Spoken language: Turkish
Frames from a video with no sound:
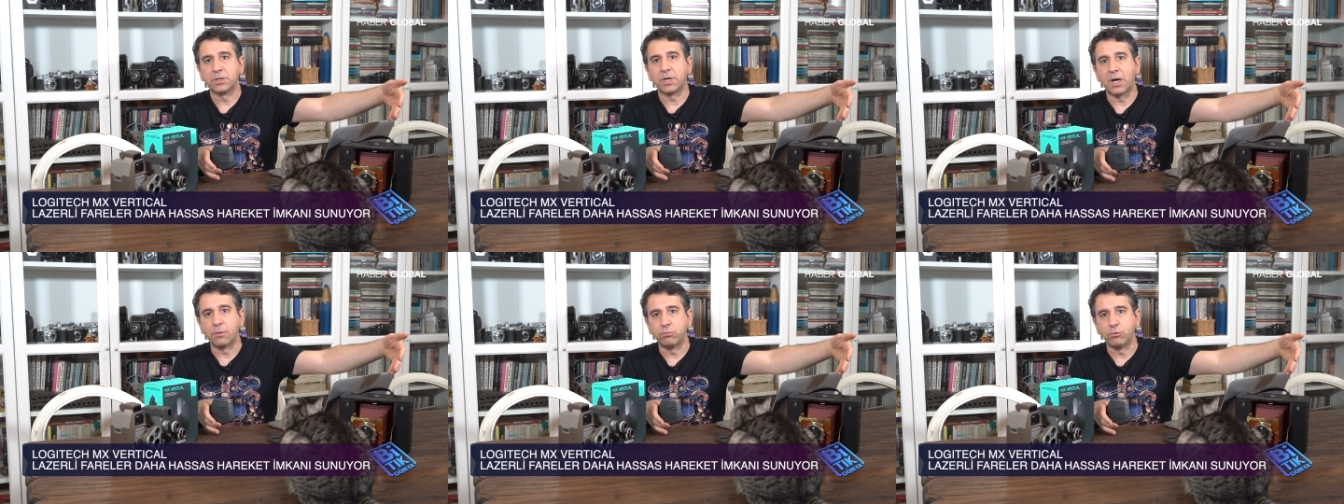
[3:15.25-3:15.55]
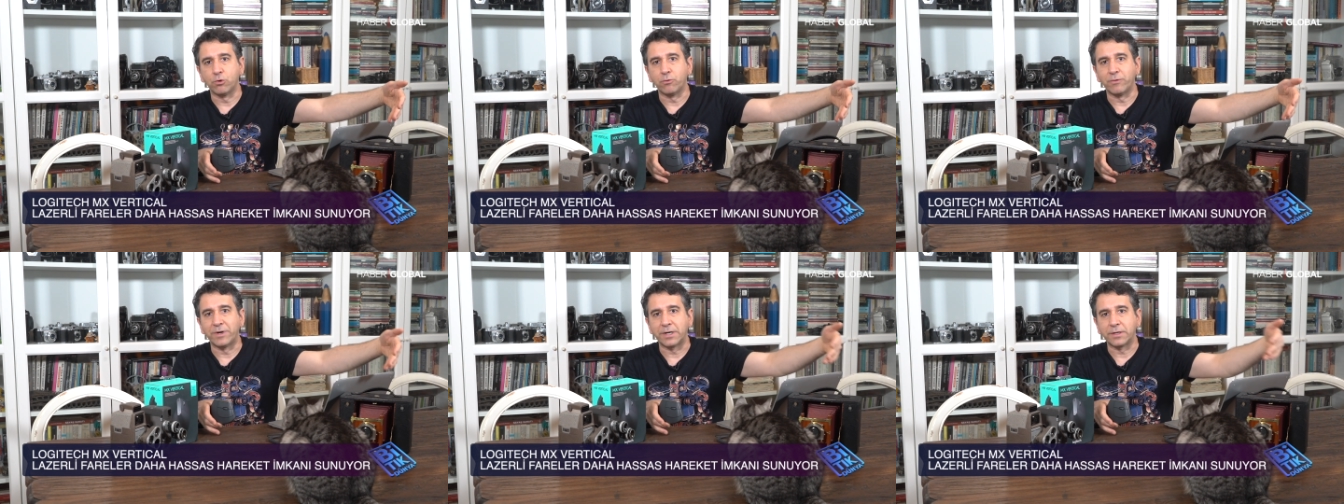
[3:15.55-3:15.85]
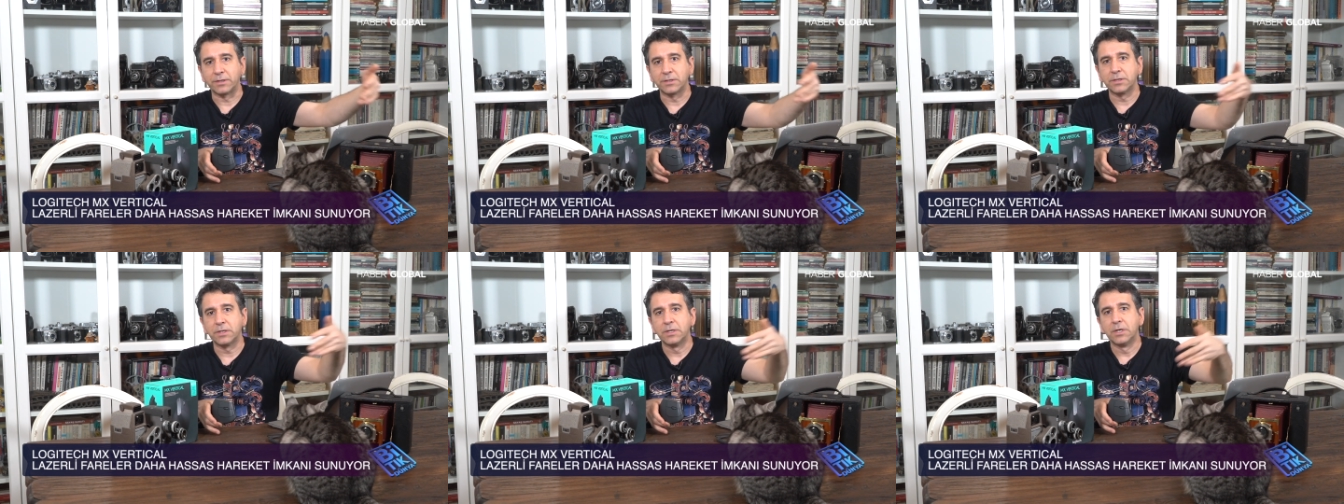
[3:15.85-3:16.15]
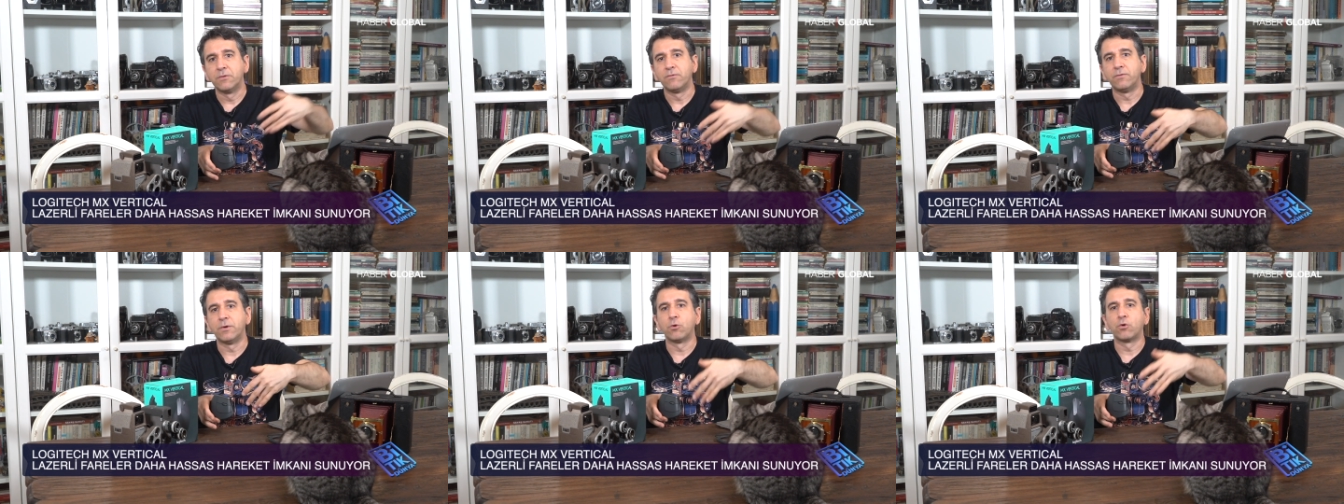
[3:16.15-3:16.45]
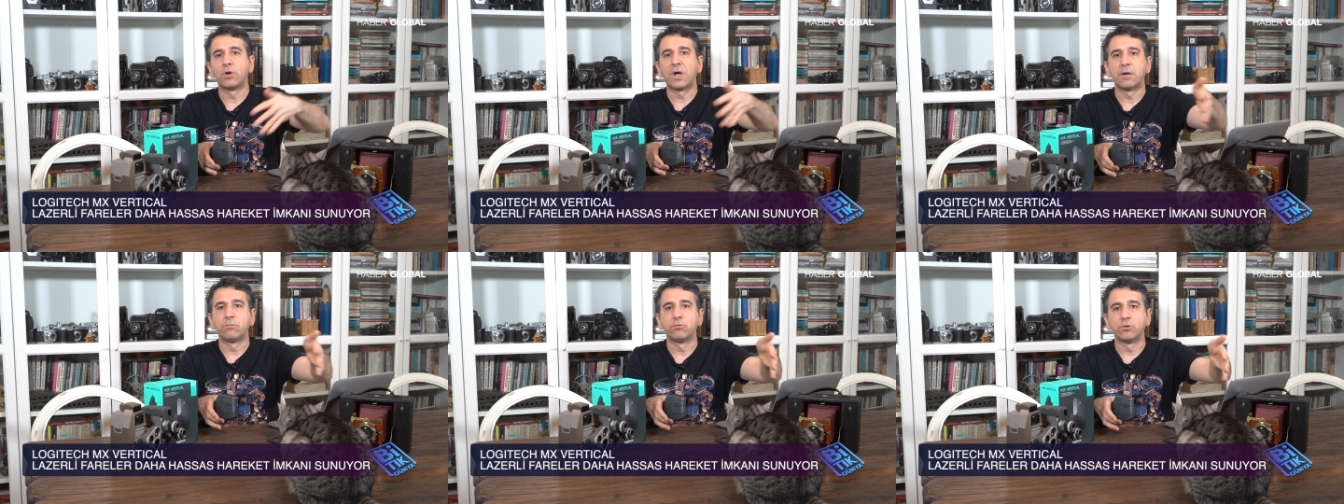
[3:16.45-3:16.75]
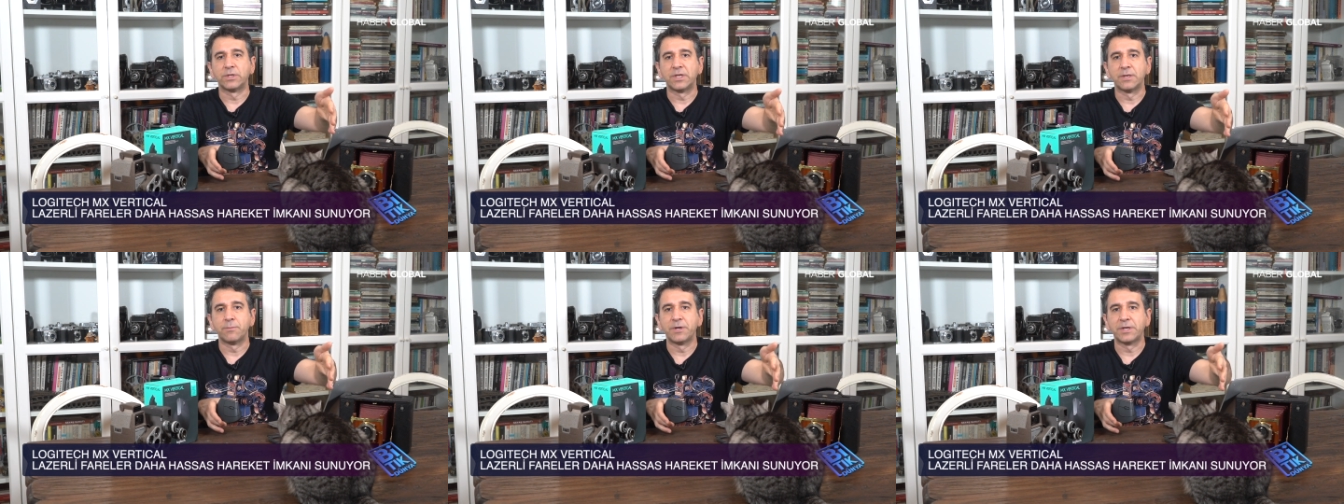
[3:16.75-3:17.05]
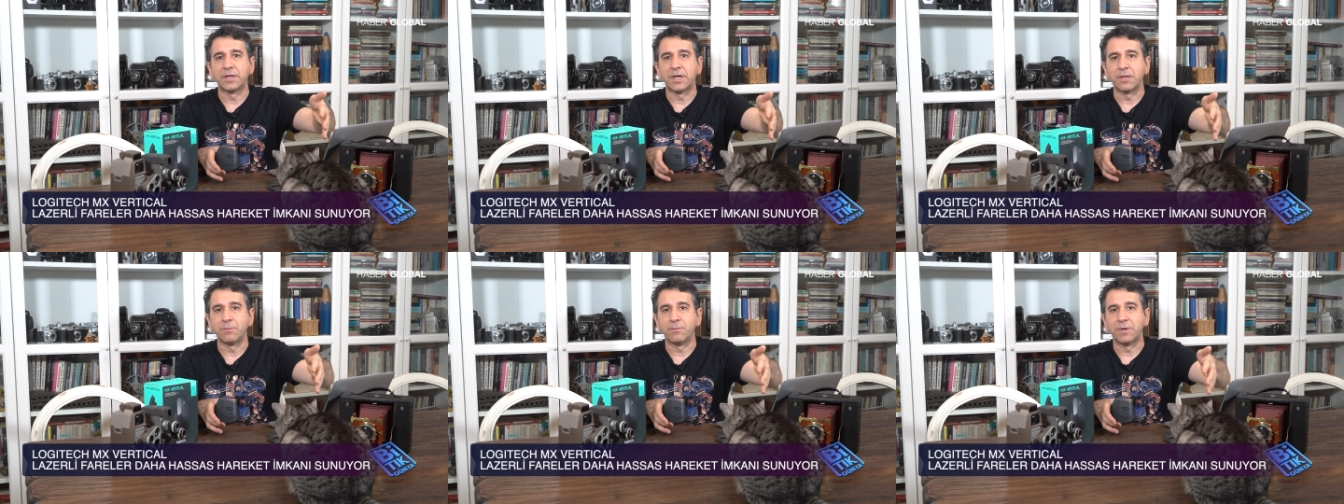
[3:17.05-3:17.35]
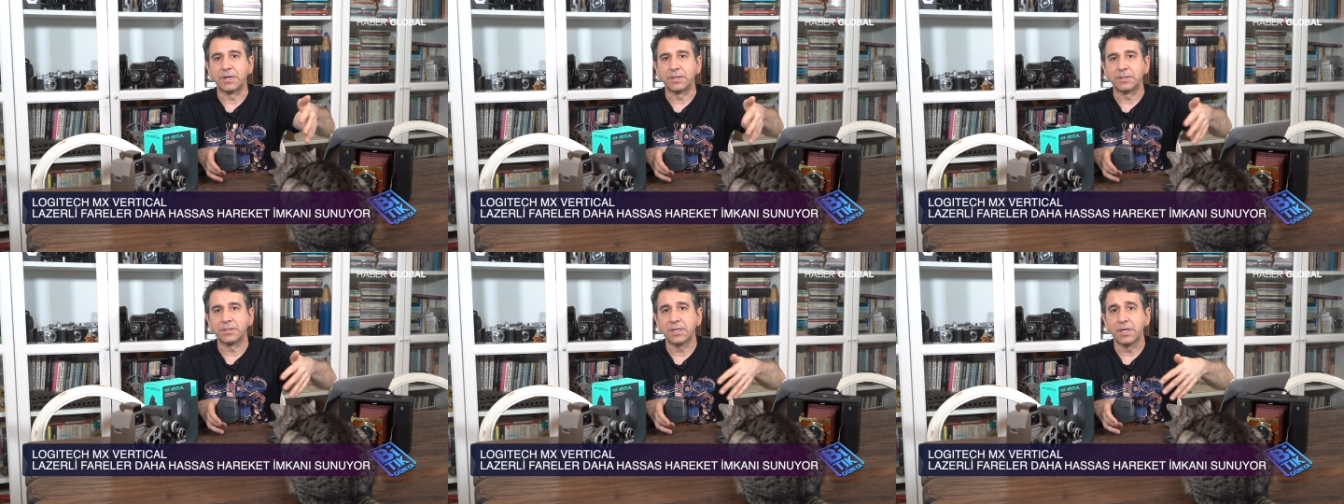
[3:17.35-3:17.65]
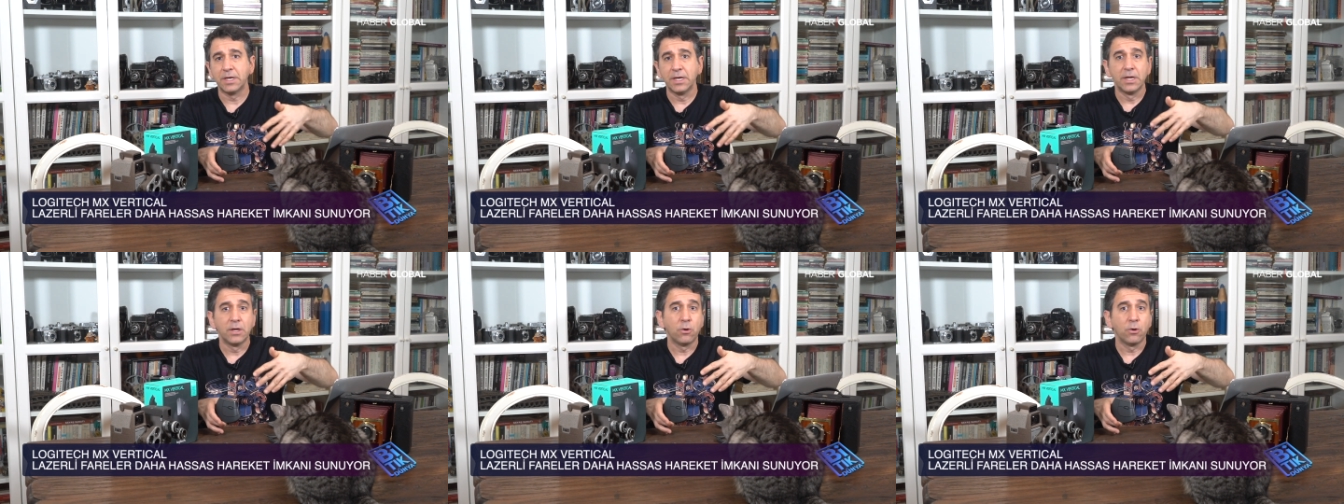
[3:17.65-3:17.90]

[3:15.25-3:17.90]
kablo vardı ve o kablo ile beraber de